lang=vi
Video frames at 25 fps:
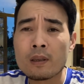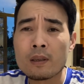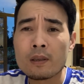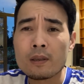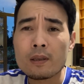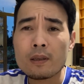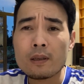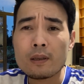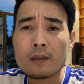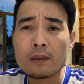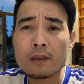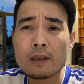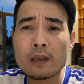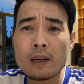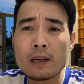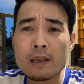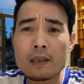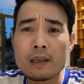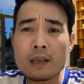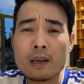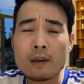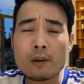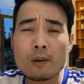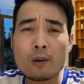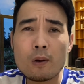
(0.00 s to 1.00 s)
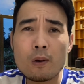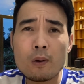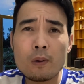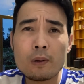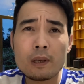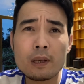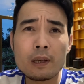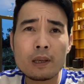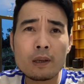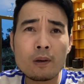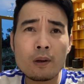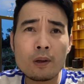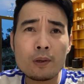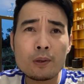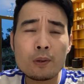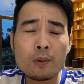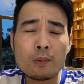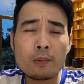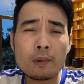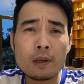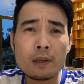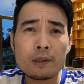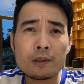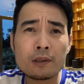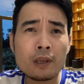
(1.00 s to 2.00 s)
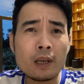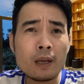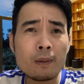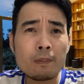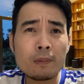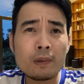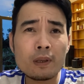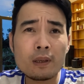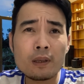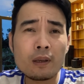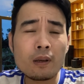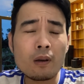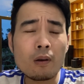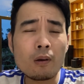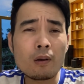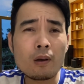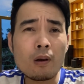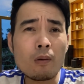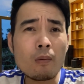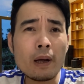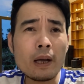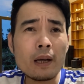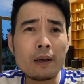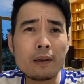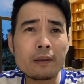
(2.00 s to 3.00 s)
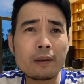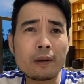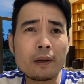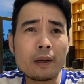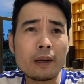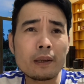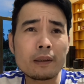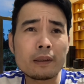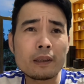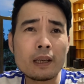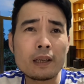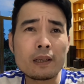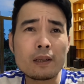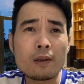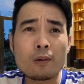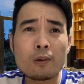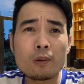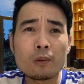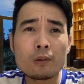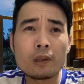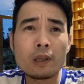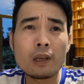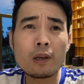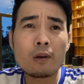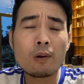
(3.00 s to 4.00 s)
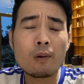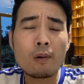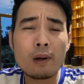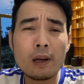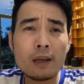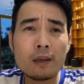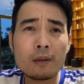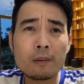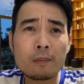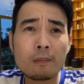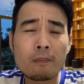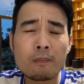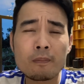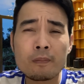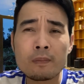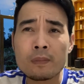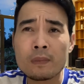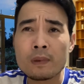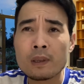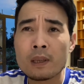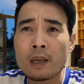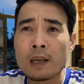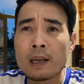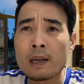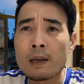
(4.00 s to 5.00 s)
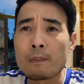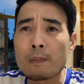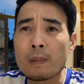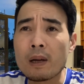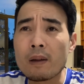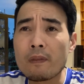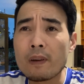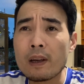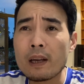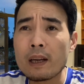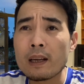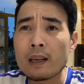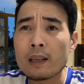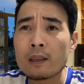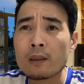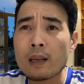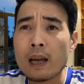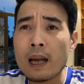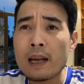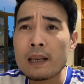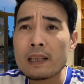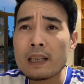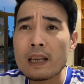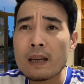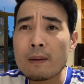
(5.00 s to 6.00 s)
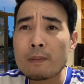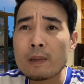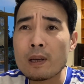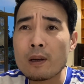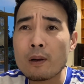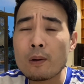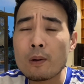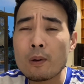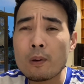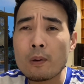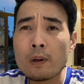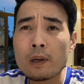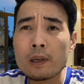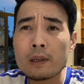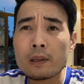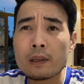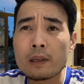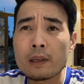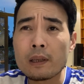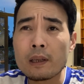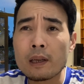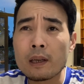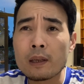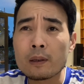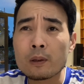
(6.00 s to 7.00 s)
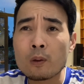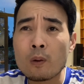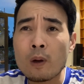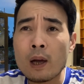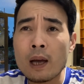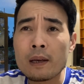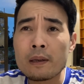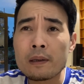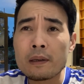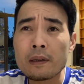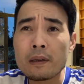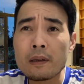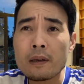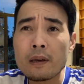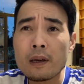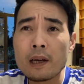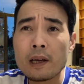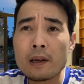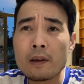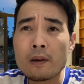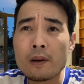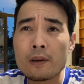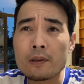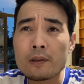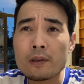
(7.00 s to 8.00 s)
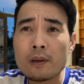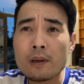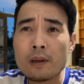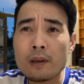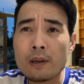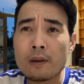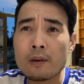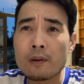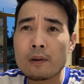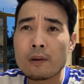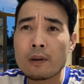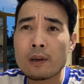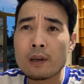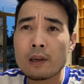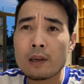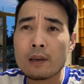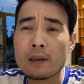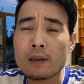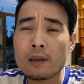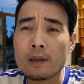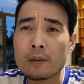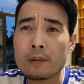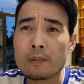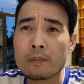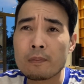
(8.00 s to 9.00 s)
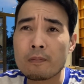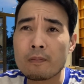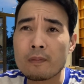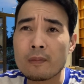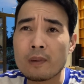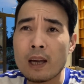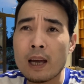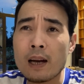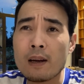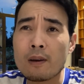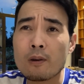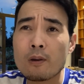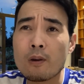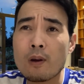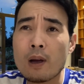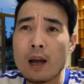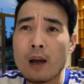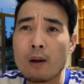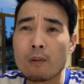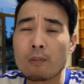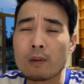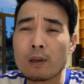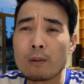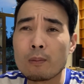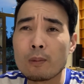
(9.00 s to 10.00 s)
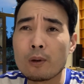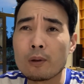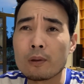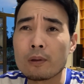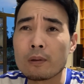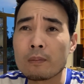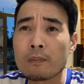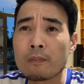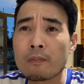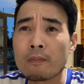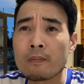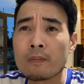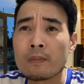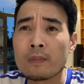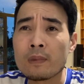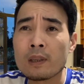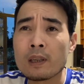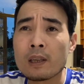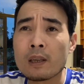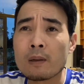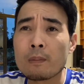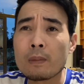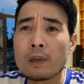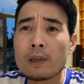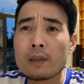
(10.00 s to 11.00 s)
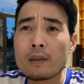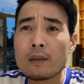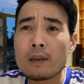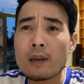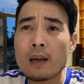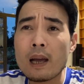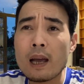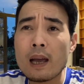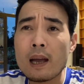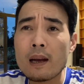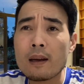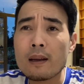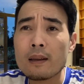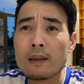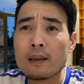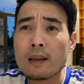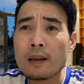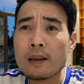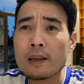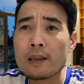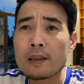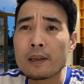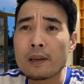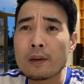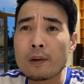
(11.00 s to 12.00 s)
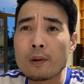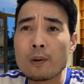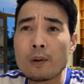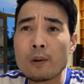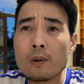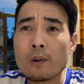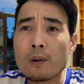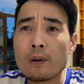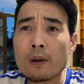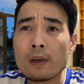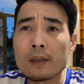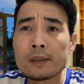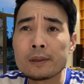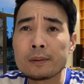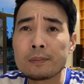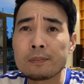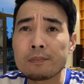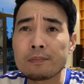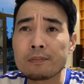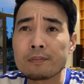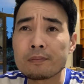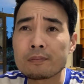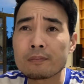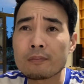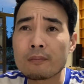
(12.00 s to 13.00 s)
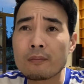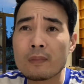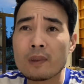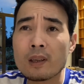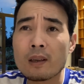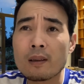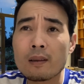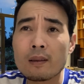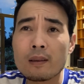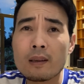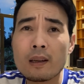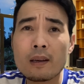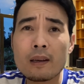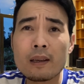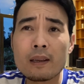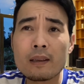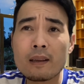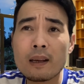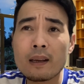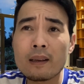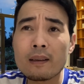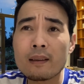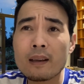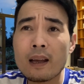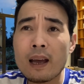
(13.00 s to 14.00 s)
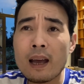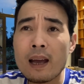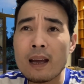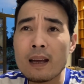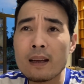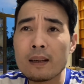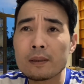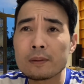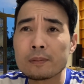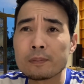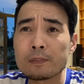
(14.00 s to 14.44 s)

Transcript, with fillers: chứ tiền nhà cô thì gọi chung là sếp thì không hết để tiền nhà cô tiêu không hết bởi vì là anh em nhà cô ấy thì ờ, toàn những người gọi cho là có ăn có học là một mấy thứ hai là gia đình nhà cô gia đình danh giá